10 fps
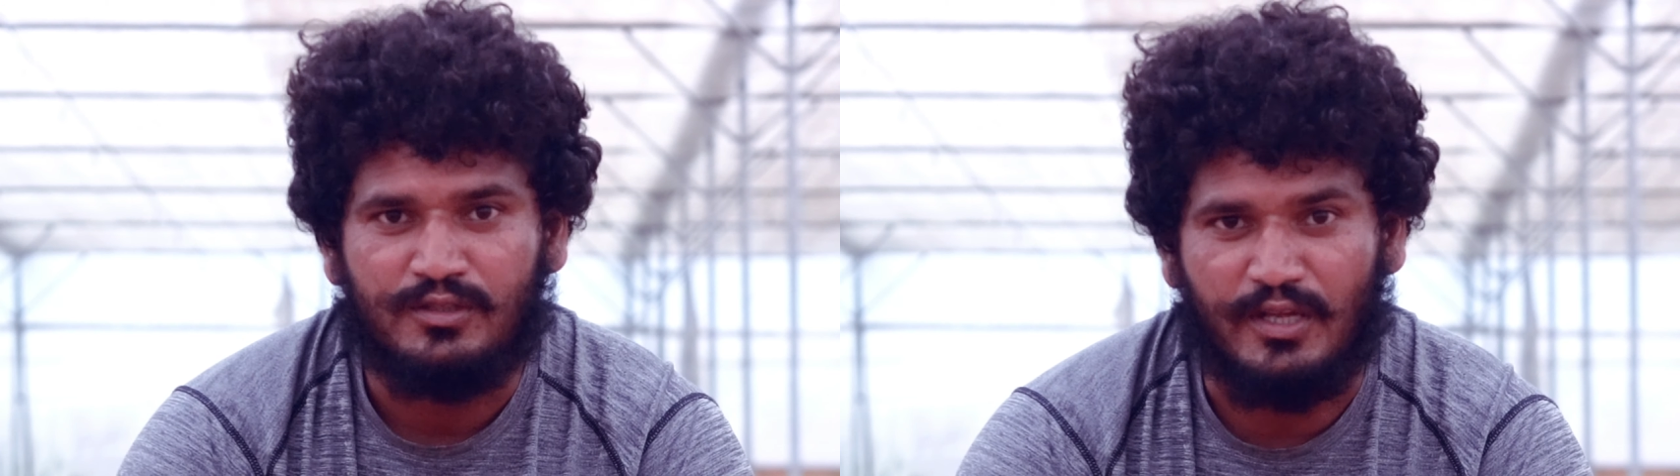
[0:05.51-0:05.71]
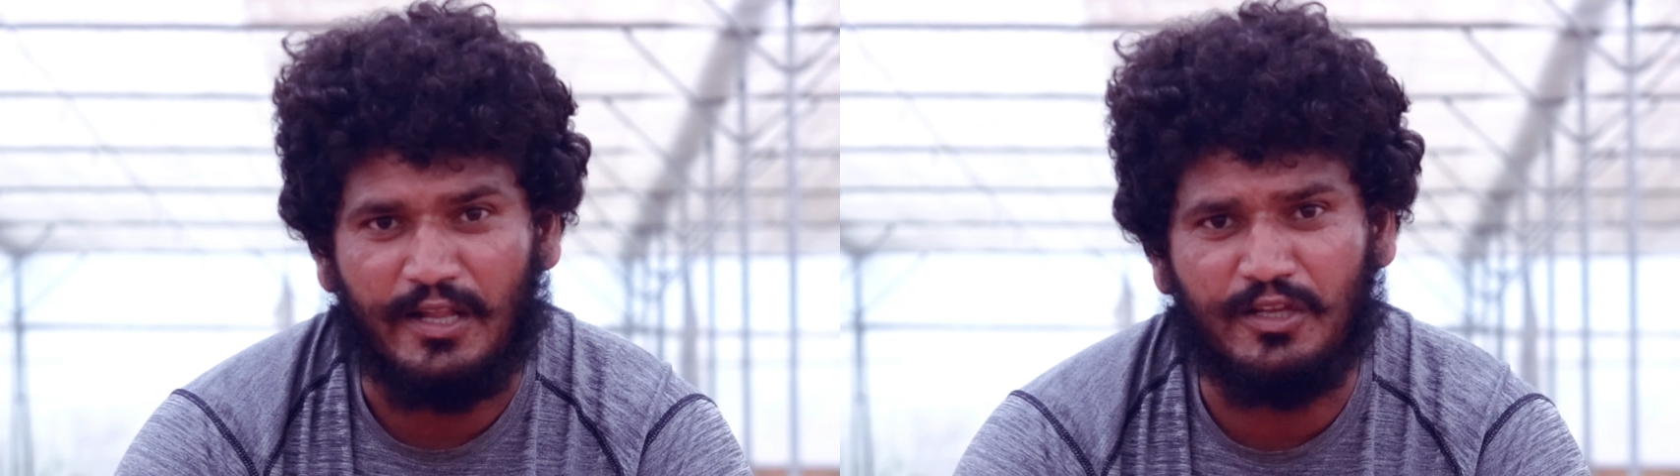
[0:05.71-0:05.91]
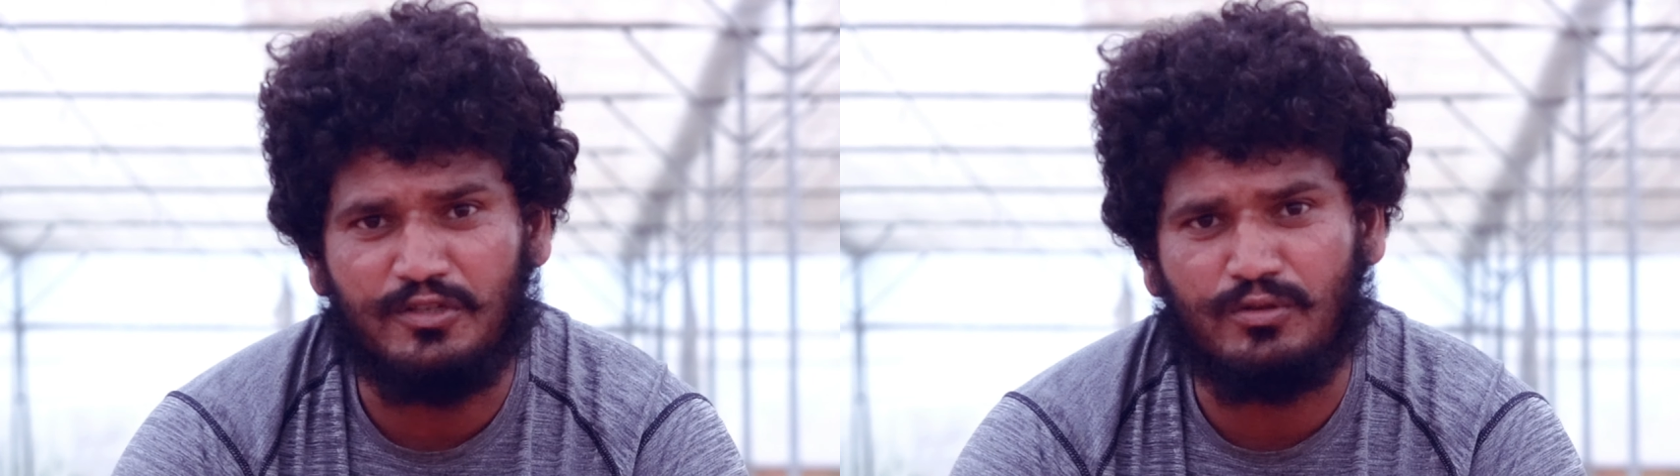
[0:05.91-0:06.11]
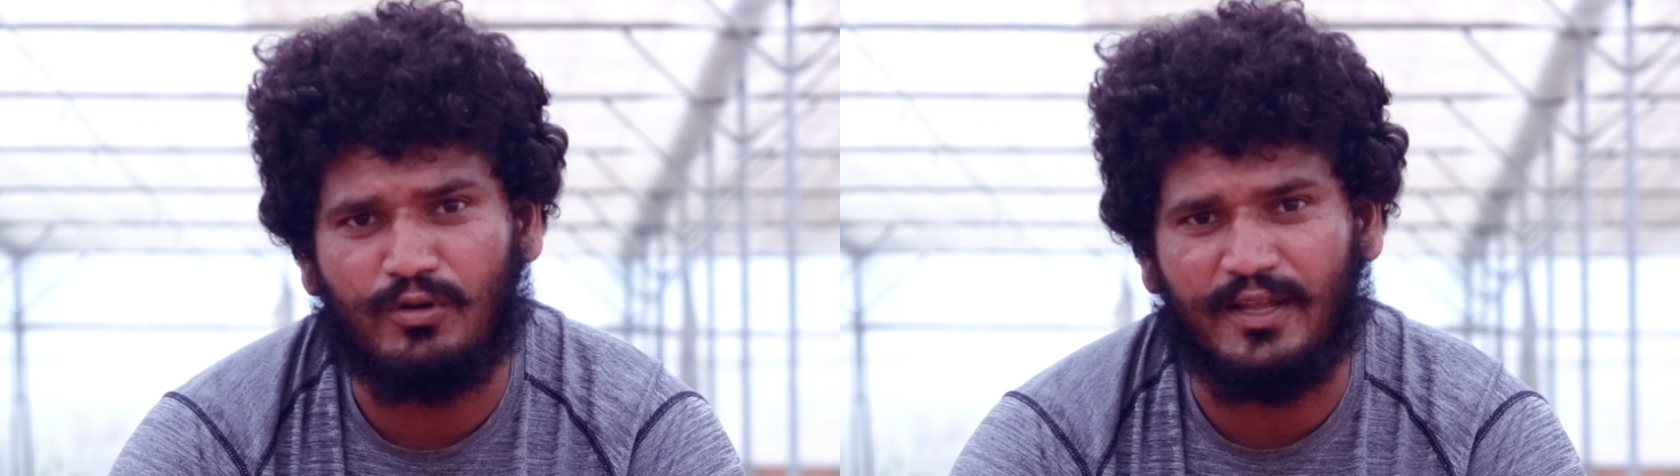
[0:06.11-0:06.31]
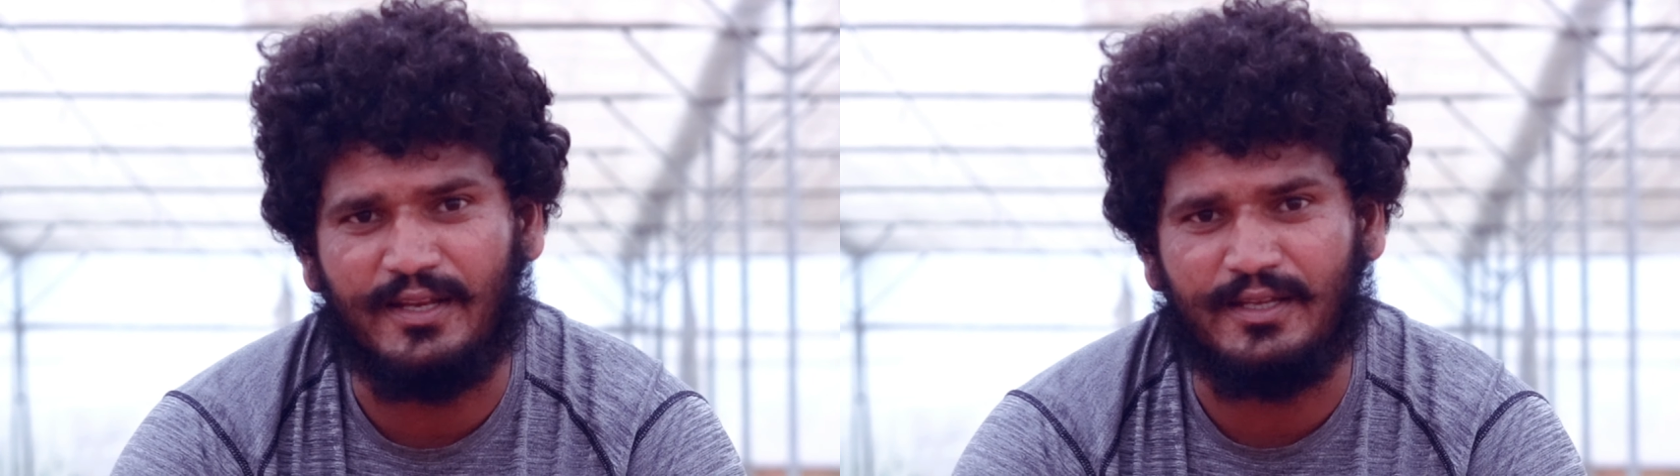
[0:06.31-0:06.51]

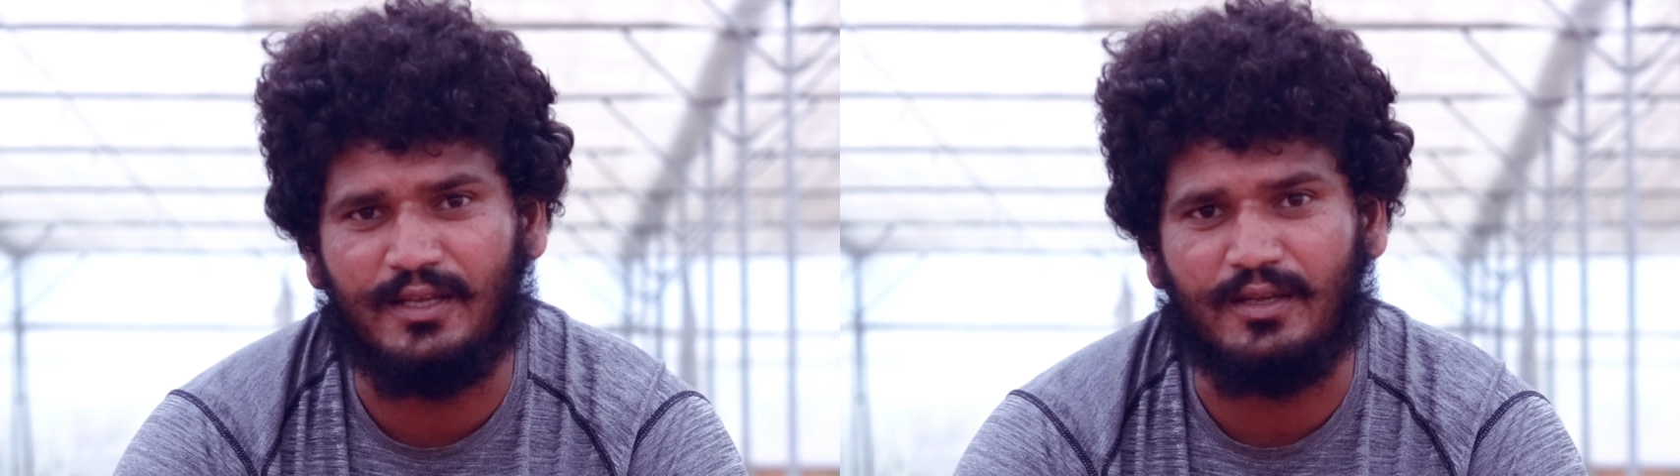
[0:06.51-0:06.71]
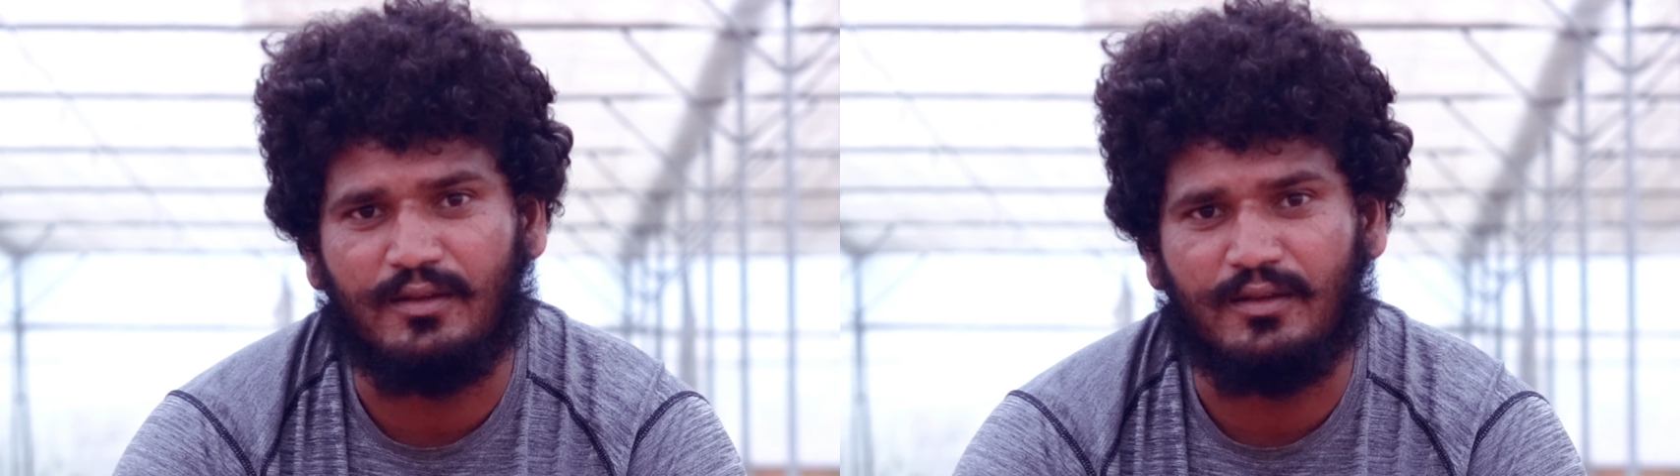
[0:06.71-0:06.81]
సాధించుకోవడానికి